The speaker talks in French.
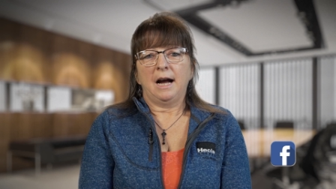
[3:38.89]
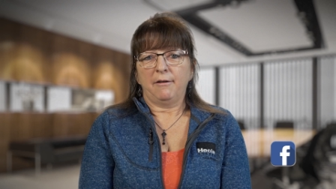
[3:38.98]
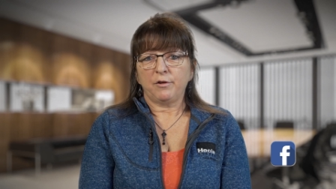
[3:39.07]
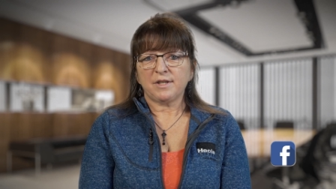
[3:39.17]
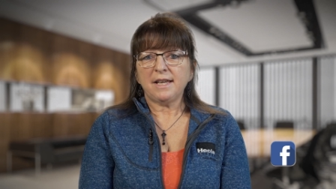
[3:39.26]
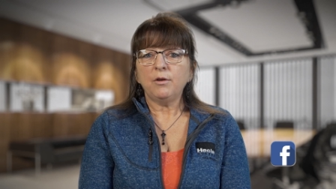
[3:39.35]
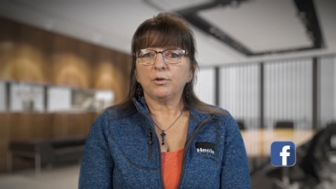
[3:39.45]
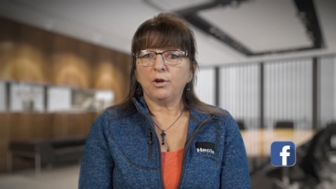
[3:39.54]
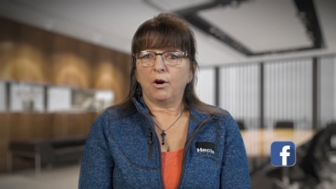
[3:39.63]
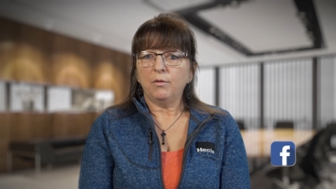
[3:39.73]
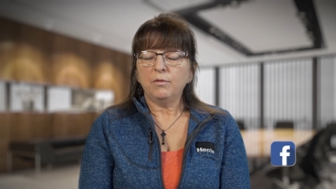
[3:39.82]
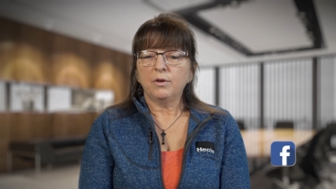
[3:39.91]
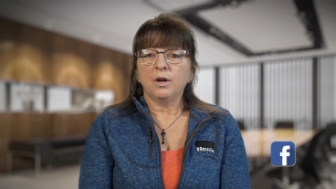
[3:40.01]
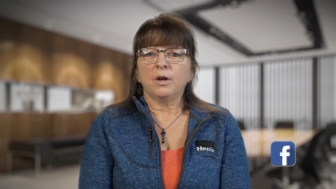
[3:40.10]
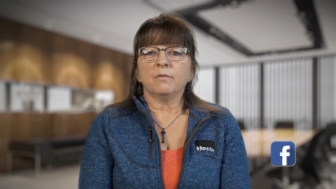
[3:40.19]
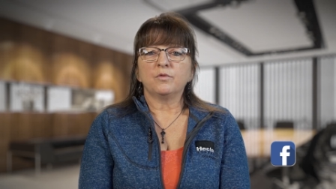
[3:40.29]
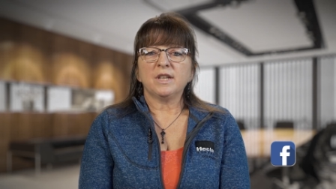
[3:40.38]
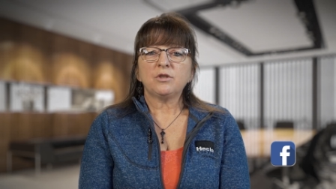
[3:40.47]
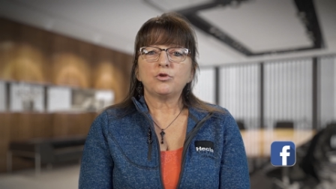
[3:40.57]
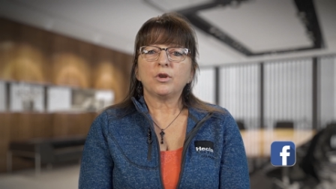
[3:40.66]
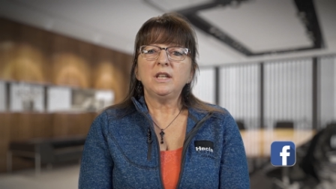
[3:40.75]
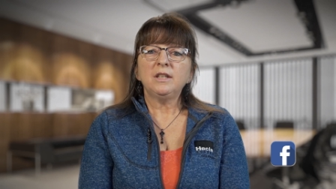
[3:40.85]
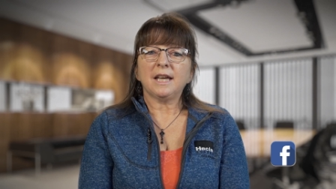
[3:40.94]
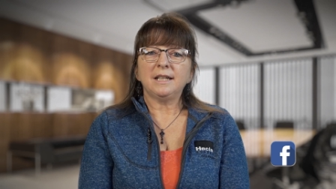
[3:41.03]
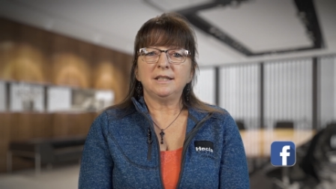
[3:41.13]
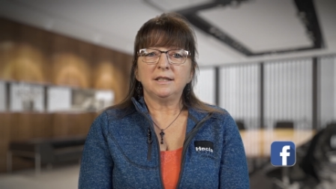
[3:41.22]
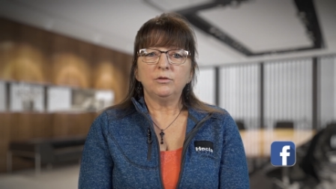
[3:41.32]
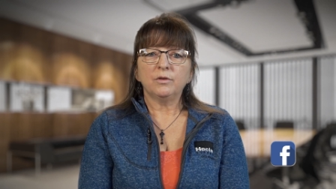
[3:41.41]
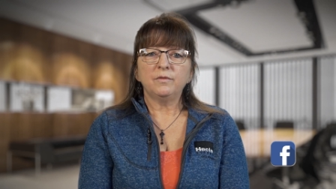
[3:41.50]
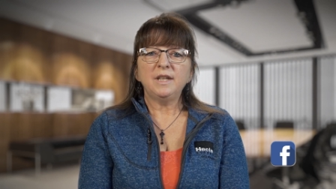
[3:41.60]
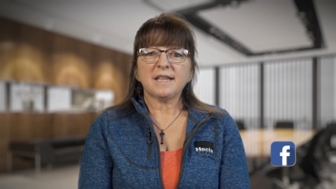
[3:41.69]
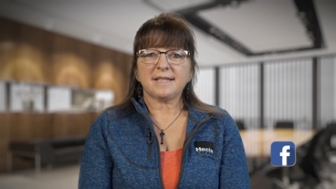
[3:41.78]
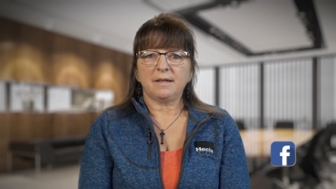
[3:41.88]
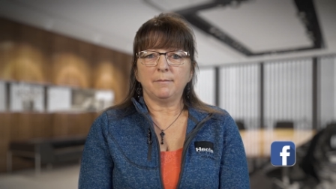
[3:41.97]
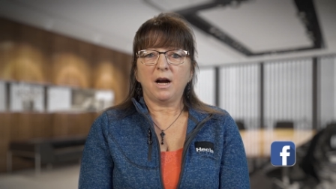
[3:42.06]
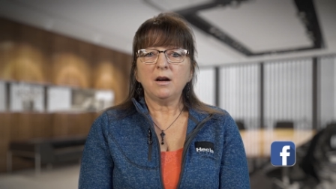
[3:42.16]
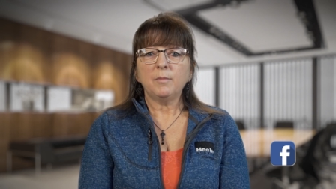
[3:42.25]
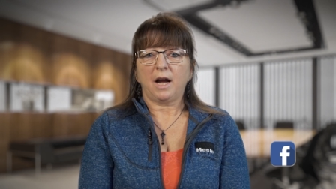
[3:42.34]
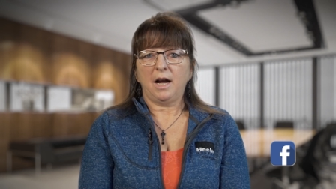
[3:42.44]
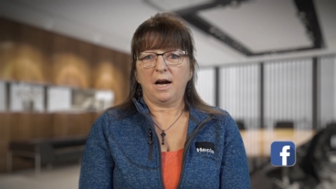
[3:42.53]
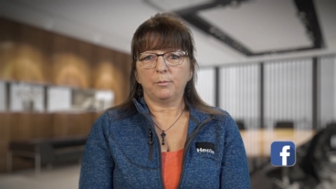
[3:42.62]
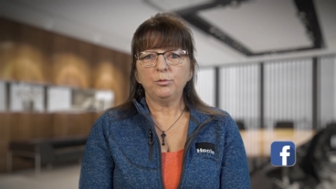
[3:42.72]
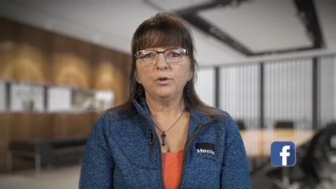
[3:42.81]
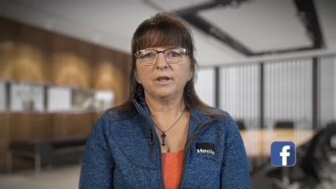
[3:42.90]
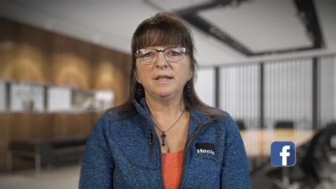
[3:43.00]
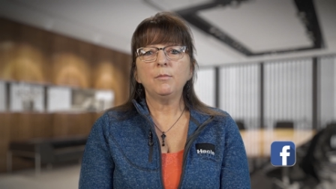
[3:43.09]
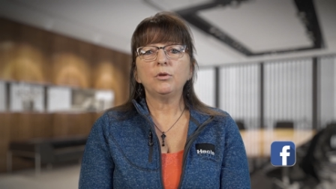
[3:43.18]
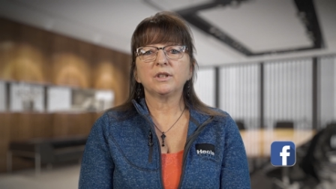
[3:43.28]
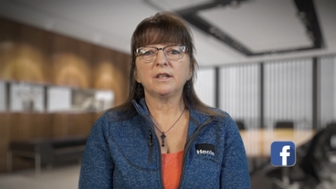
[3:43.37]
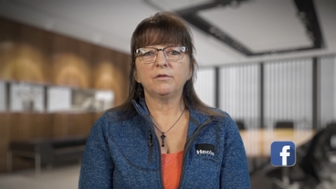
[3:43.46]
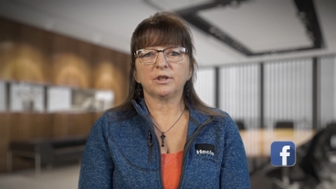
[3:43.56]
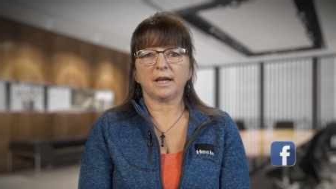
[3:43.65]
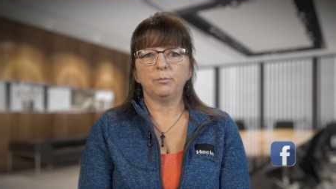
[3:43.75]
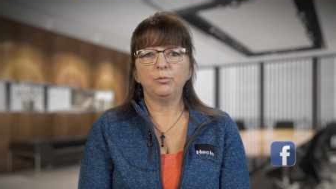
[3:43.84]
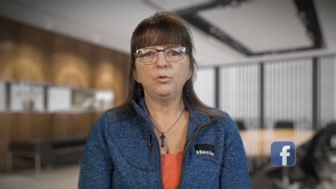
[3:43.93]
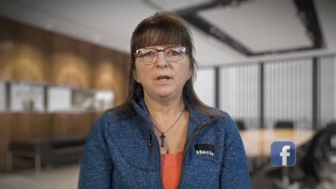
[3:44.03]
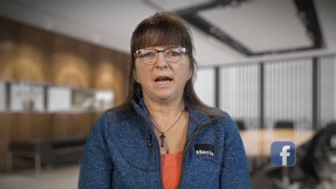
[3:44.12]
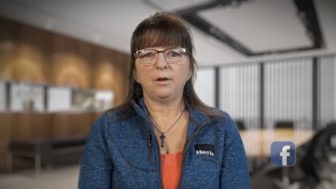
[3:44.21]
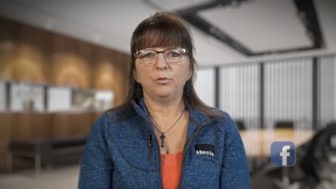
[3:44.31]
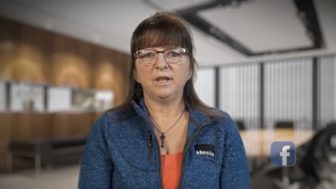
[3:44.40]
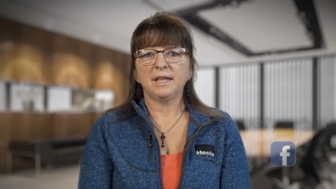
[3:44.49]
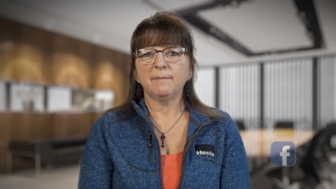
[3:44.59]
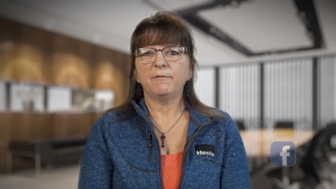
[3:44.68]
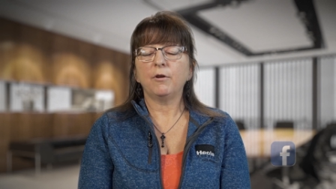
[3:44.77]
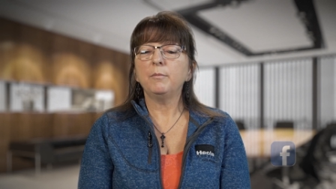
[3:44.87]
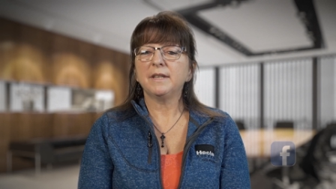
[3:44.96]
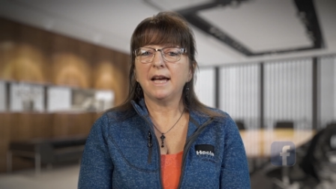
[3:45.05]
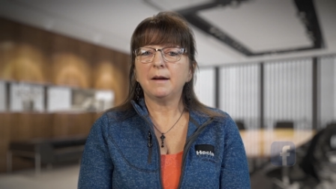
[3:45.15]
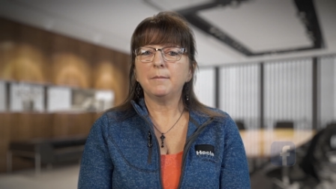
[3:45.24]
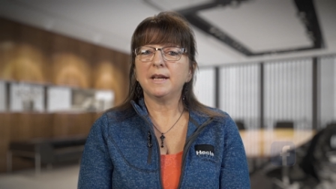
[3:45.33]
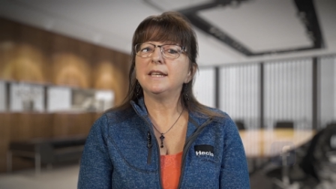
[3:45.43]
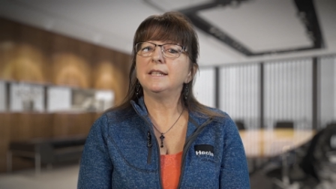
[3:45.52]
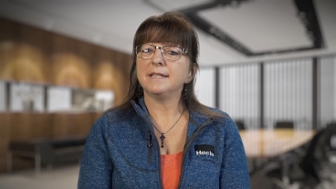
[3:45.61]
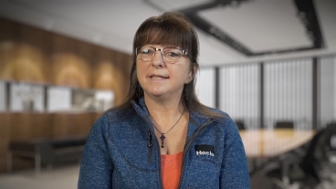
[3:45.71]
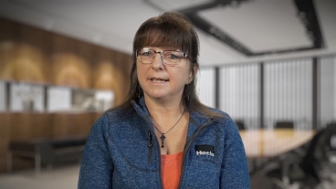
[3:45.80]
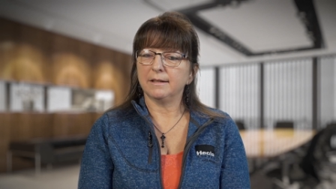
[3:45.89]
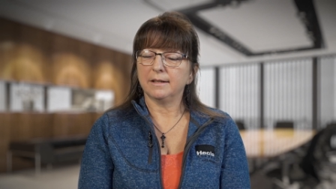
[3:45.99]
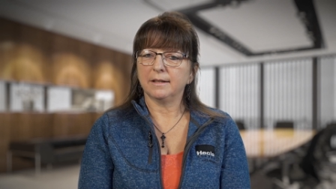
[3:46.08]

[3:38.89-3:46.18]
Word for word: En faisant un don, vous assurez une qualité de vie à ses membres en plus de démontrer votre appui à une équipe formidable et dédiée.